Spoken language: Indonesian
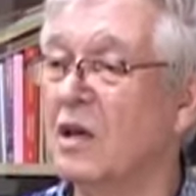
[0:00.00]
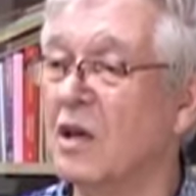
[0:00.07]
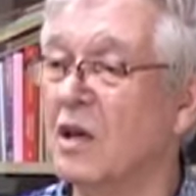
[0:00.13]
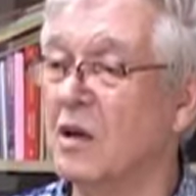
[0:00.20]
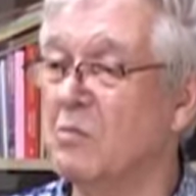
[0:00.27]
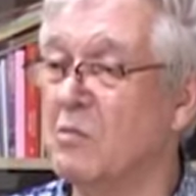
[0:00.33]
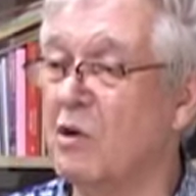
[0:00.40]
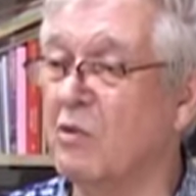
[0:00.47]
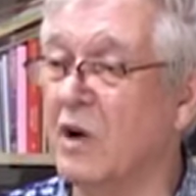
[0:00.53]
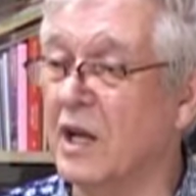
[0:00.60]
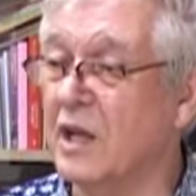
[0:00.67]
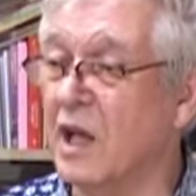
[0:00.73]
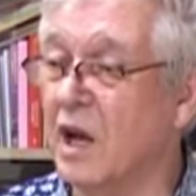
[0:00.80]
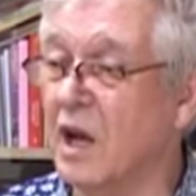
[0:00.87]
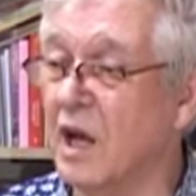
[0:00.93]
e,
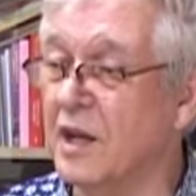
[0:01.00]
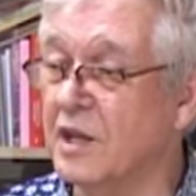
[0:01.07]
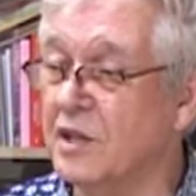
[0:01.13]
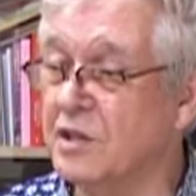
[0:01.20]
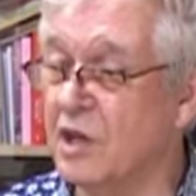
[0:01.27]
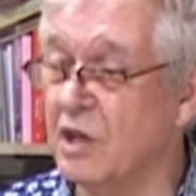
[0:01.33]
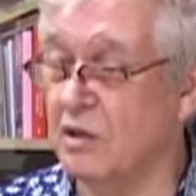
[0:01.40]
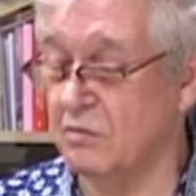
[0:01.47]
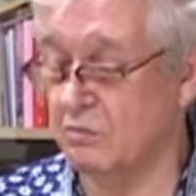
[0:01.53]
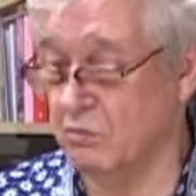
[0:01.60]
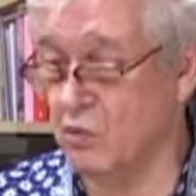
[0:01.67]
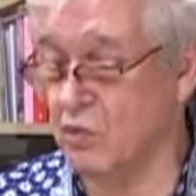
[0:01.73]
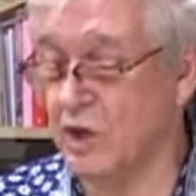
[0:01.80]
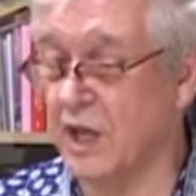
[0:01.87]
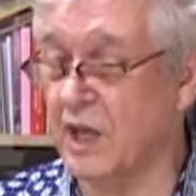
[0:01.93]
mewartakan Injil
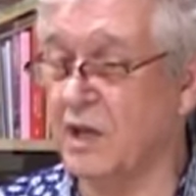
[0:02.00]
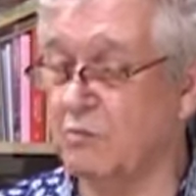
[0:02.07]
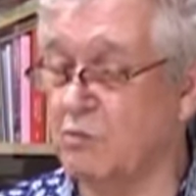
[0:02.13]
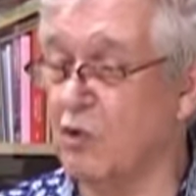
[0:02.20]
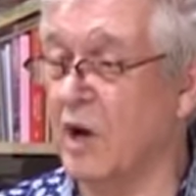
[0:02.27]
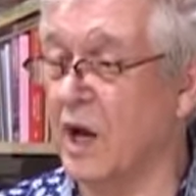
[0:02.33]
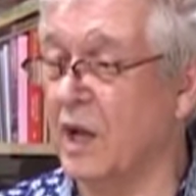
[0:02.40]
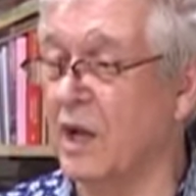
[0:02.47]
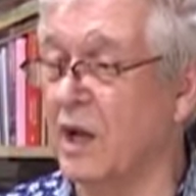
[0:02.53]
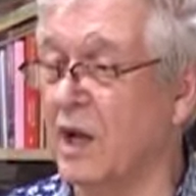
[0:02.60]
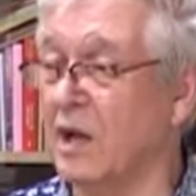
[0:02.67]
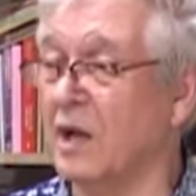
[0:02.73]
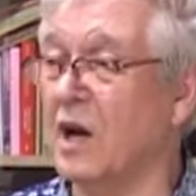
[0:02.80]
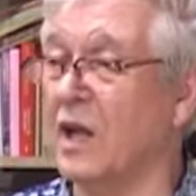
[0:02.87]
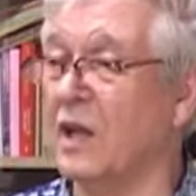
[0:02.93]
mungkin bukan
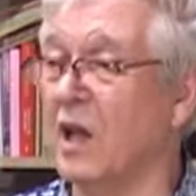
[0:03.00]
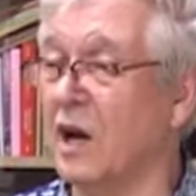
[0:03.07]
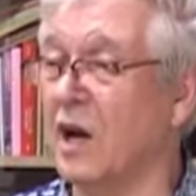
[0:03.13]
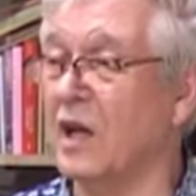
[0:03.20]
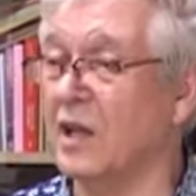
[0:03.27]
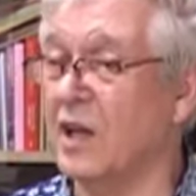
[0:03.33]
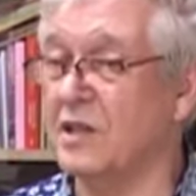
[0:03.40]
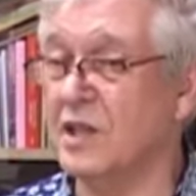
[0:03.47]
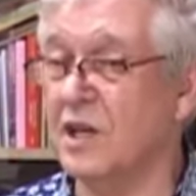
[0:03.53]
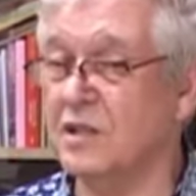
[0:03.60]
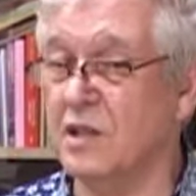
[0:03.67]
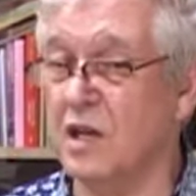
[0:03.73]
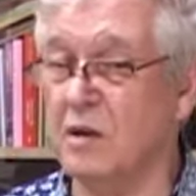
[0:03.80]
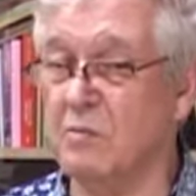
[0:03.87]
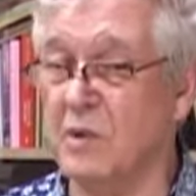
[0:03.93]
dengan kata-kata
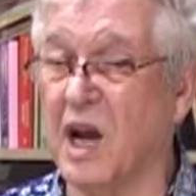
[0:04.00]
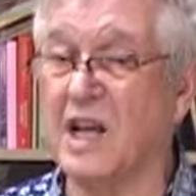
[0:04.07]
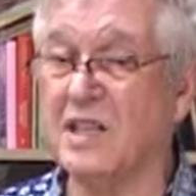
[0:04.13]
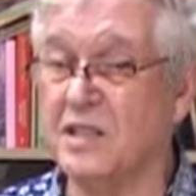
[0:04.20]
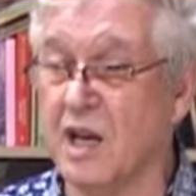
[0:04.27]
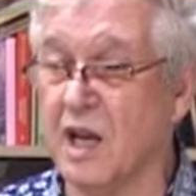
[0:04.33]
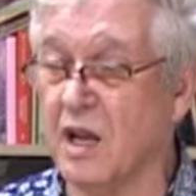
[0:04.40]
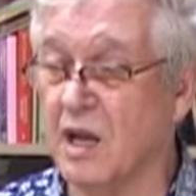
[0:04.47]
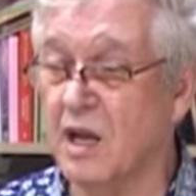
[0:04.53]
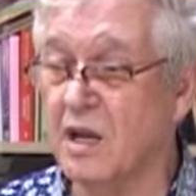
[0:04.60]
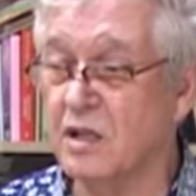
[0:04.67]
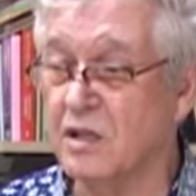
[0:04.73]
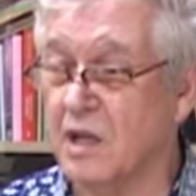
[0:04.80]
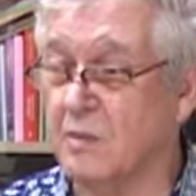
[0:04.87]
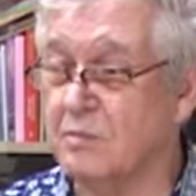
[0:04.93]
saja mengajar
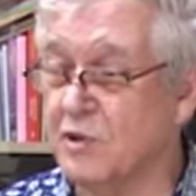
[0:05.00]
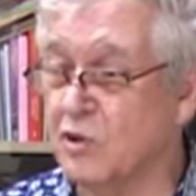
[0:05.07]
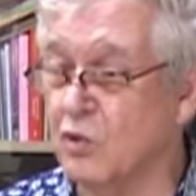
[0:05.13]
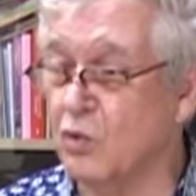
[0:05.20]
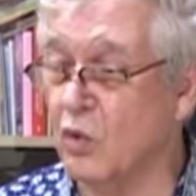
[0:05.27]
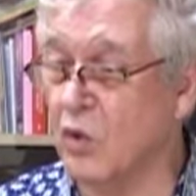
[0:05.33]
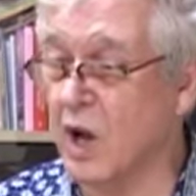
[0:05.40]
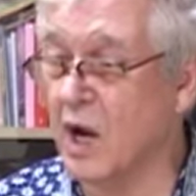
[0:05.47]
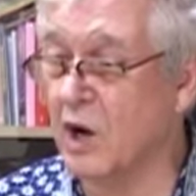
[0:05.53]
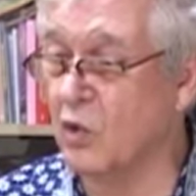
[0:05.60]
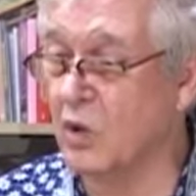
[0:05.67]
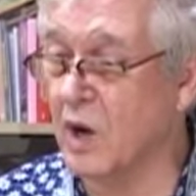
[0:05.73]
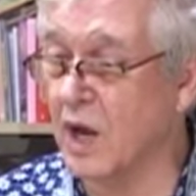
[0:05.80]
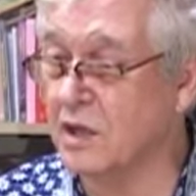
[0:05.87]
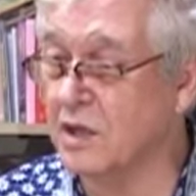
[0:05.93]
tapi
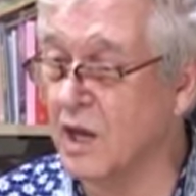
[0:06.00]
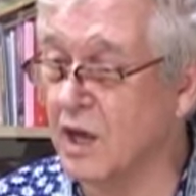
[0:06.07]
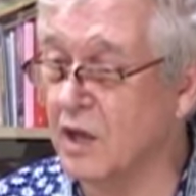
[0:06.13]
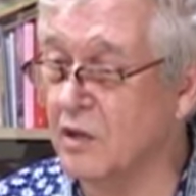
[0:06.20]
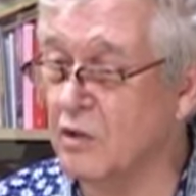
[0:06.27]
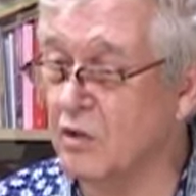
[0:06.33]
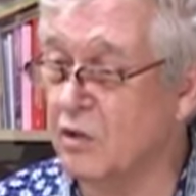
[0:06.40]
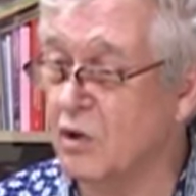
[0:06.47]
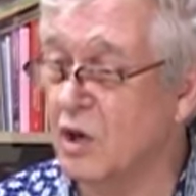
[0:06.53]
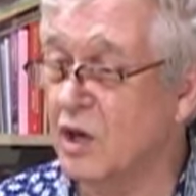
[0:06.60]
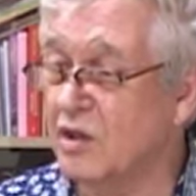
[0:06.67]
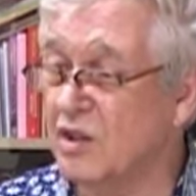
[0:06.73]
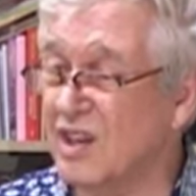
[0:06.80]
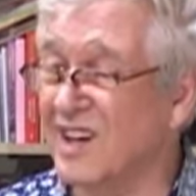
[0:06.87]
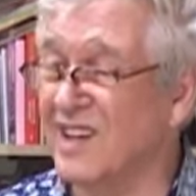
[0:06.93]
sekurang-kurangnya itu
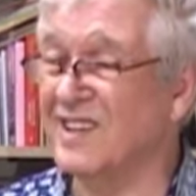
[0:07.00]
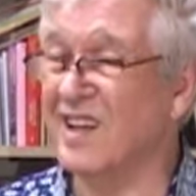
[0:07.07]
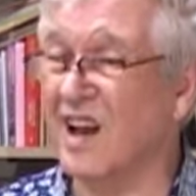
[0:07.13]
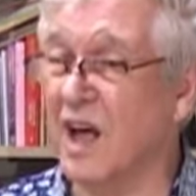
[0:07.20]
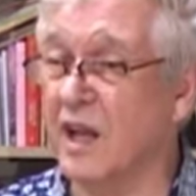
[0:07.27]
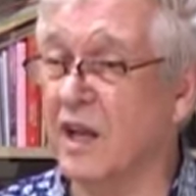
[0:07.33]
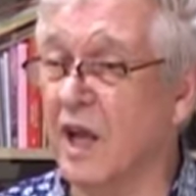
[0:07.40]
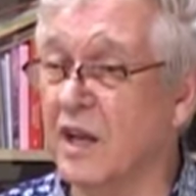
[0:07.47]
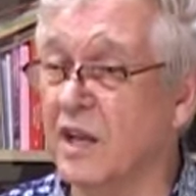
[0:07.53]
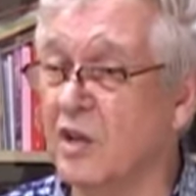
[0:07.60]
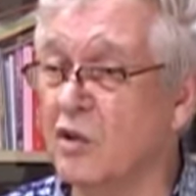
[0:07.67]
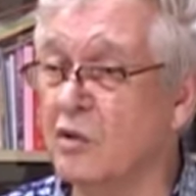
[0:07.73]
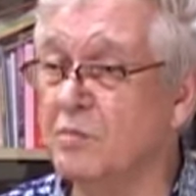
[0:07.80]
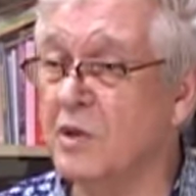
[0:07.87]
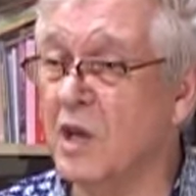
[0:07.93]
dengan teladan
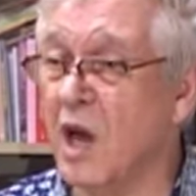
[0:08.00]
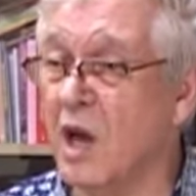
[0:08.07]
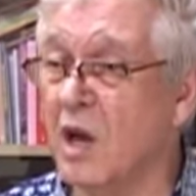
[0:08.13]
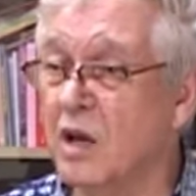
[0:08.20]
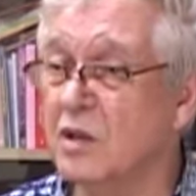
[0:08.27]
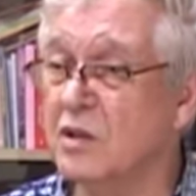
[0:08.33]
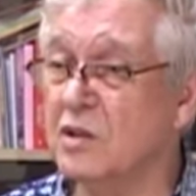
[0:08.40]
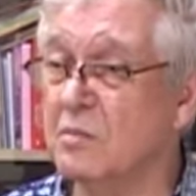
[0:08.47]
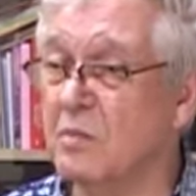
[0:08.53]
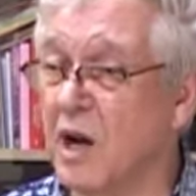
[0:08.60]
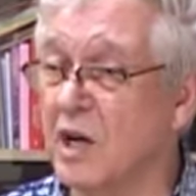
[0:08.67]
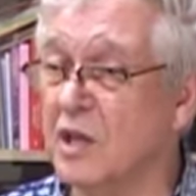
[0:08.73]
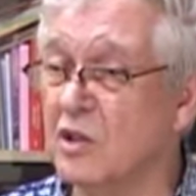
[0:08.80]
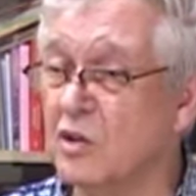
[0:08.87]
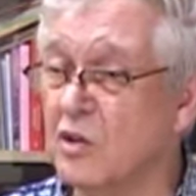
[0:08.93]
hidupnya
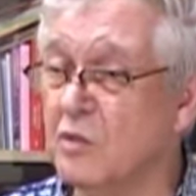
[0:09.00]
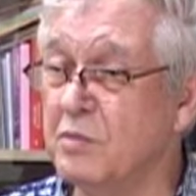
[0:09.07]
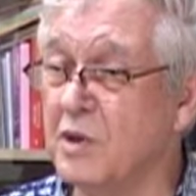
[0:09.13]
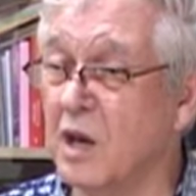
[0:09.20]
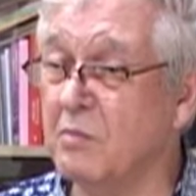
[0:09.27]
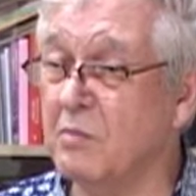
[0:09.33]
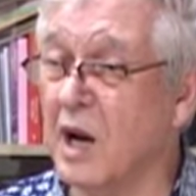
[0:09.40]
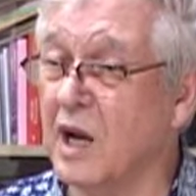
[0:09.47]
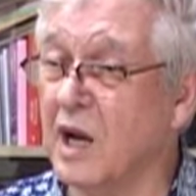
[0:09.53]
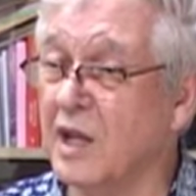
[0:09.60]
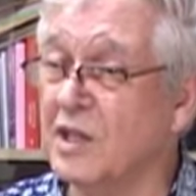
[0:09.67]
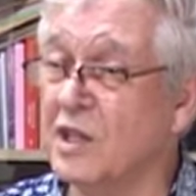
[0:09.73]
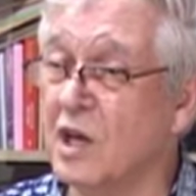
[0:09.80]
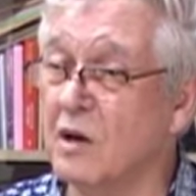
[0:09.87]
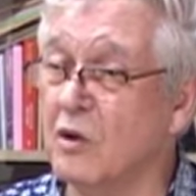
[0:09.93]
semangat hidupnya
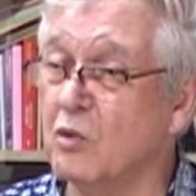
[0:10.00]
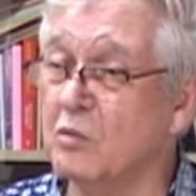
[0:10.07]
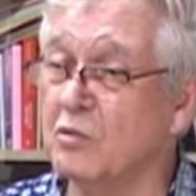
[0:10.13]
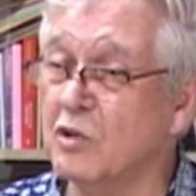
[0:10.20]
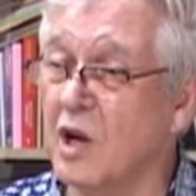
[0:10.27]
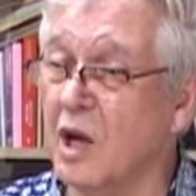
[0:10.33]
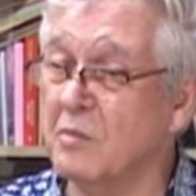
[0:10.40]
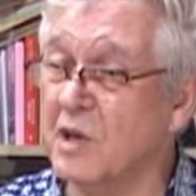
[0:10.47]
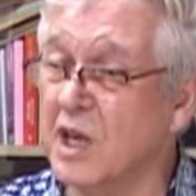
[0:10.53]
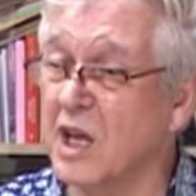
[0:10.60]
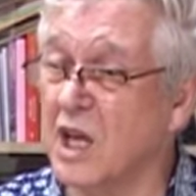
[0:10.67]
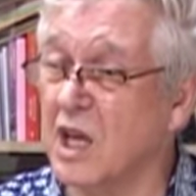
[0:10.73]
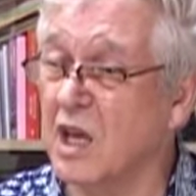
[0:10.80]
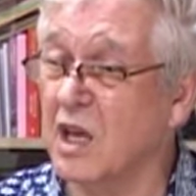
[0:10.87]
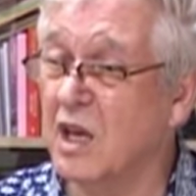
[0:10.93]
bahkan dia rumuskan
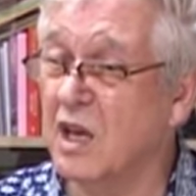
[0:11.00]
begini